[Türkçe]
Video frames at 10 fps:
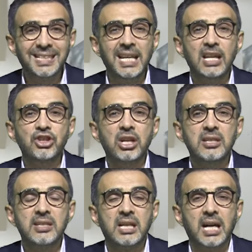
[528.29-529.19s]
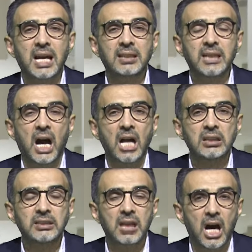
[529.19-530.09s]
geleceğinizi garanti
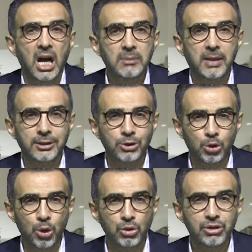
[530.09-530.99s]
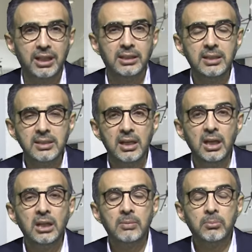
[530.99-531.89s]
altına almak istiyorsanız
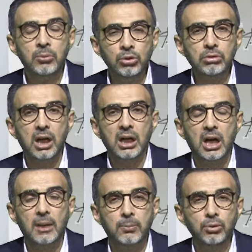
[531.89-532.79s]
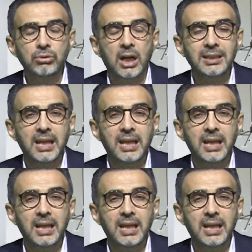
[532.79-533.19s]
mutlaka bundan